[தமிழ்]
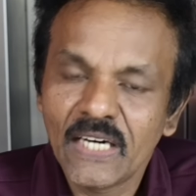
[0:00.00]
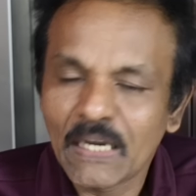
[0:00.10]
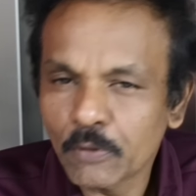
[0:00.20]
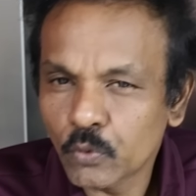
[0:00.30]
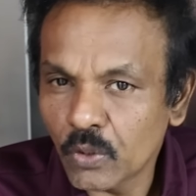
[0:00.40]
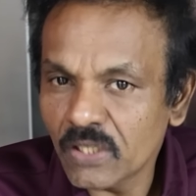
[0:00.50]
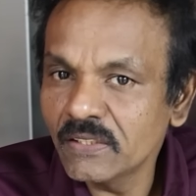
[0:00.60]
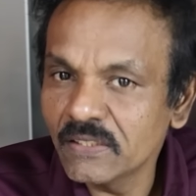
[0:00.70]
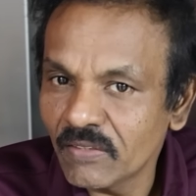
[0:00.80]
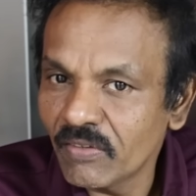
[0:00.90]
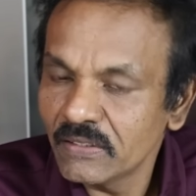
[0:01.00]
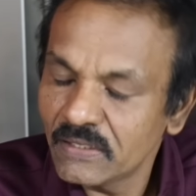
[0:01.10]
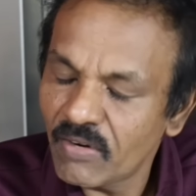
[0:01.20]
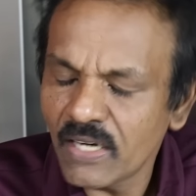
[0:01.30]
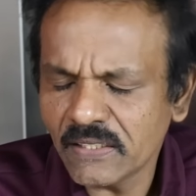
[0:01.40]
நம்ம தொடர்ந்து இந்த
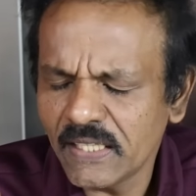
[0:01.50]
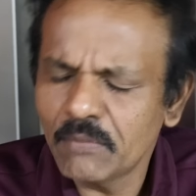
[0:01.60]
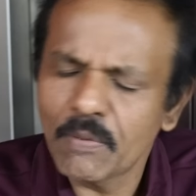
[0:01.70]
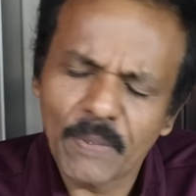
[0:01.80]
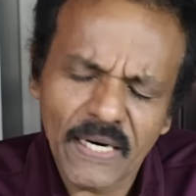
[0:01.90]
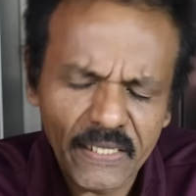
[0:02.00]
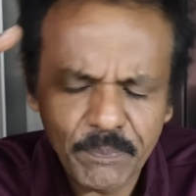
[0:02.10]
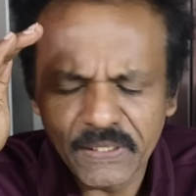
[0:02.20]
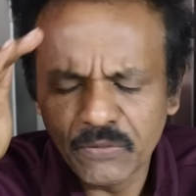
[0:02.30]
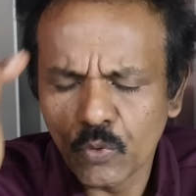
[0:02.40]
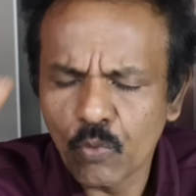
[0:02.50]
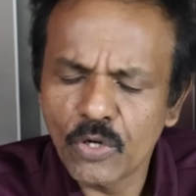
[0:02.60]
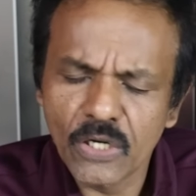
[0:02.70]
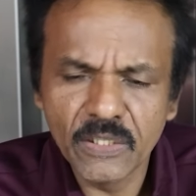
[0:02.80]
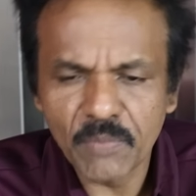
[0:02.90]
இந்த வார்த்தையை நம்ம பழைய பதிவு ஒரு
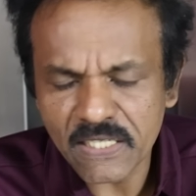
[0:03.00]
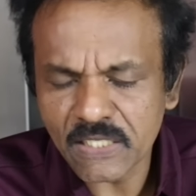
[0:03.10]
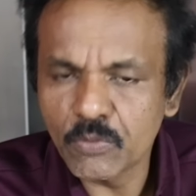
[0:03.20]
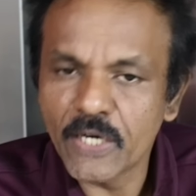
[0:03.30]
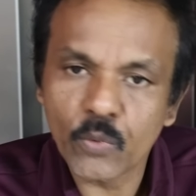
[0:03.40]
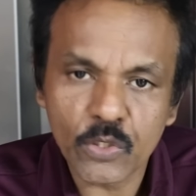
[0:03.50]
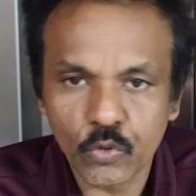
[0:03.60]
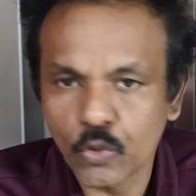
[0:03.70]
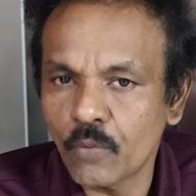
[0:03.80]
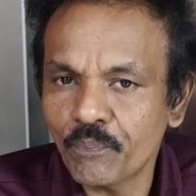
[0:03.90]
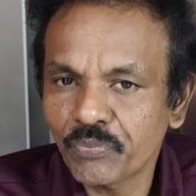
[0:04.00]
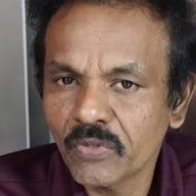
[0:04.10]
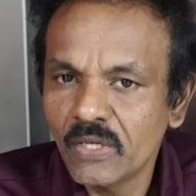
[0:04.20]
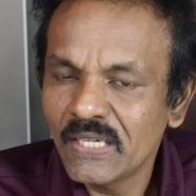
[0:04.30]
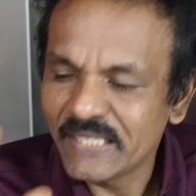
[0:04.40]
ஒரு ரெண்டு மாதத்துக்கு முன்னாடி கூட சொன்னோம்
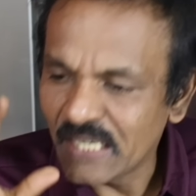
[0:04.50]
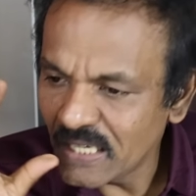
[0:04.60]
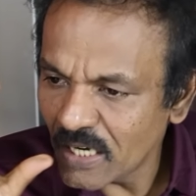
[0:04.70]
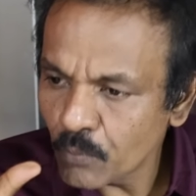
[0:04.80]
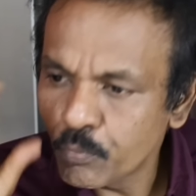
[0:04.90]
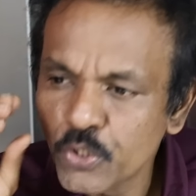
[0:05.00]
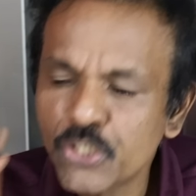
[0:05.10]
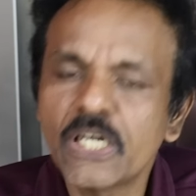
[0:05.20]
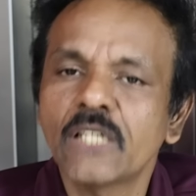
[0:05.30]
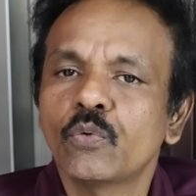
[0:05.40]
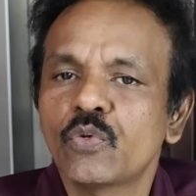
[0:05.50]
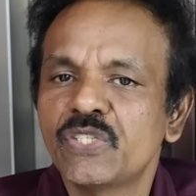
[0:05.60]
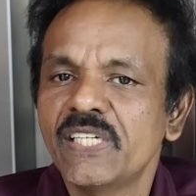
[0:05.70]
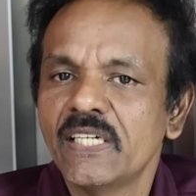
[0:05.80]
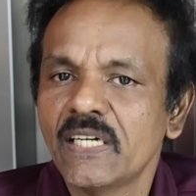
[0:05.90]
எல்லாரும் புரிஞ்சுக்காத ஒரு
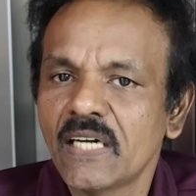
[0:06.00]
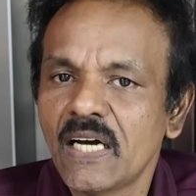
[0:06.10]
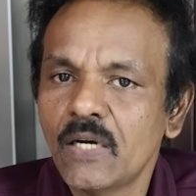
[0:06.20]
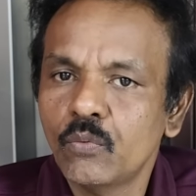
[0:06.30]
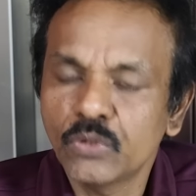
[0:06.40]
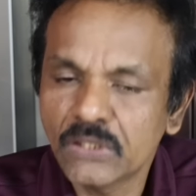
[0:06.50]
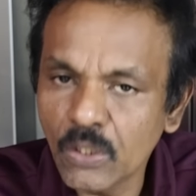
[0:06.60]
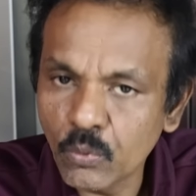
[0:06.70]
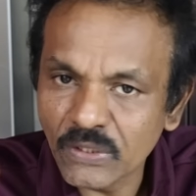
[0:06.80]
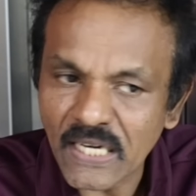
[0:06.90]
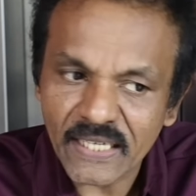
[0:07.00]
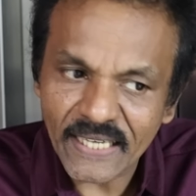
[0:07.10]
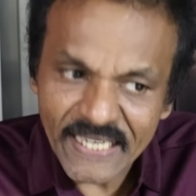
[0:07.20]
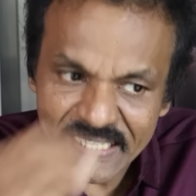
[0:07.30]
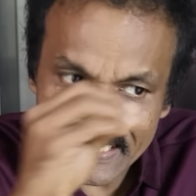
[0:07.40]
விஷயம் என்னென்னா உத்தவ்
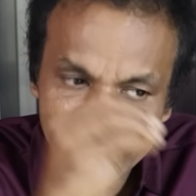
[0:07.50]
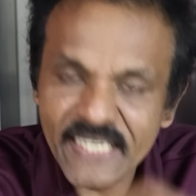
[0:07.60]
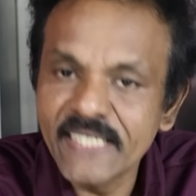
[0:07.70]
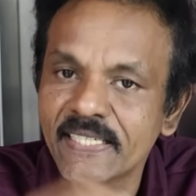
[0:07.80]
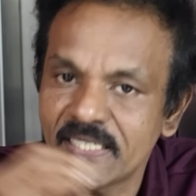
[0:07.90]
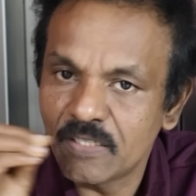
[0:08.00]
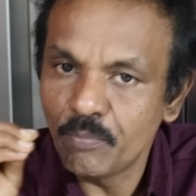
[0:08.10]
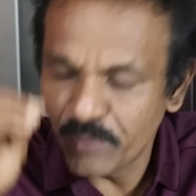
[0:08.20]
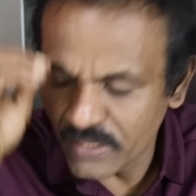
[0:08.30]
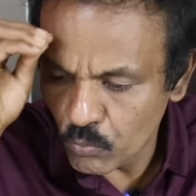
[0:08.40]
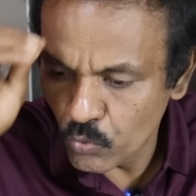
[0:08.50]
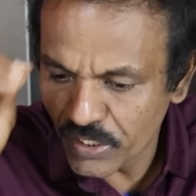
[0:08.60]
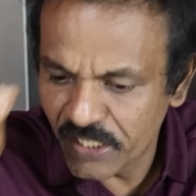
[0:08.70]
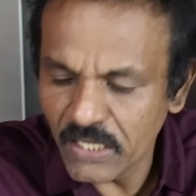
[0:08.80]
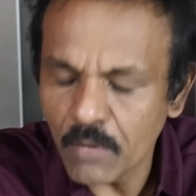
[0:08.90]
தாக்கரே இன்றைக்கி ஜெயித்ததுக்கு மிக
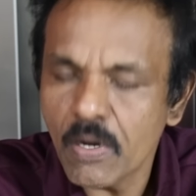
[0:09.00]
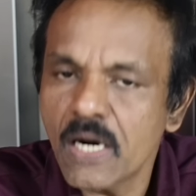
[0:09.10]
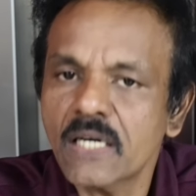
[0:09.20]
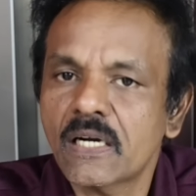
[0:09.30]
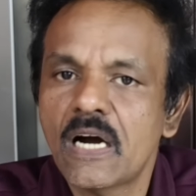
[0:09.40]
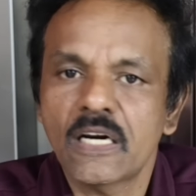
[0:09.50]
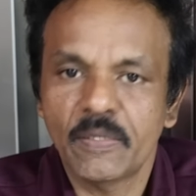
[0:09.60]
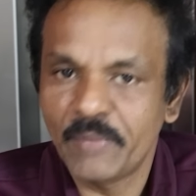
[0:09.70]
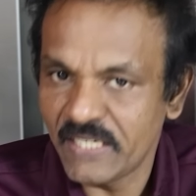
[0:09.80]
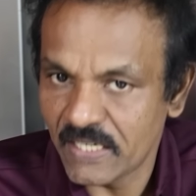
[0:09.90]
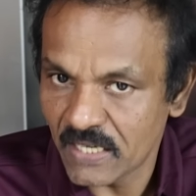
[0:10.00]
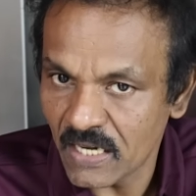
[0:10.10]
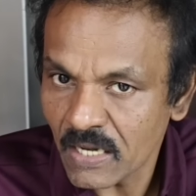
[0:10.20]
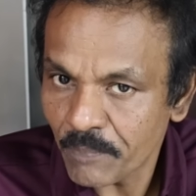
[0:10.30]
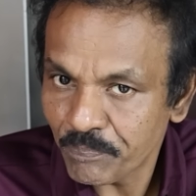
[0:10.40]
முக்கியமான காரணம் என்னென்னா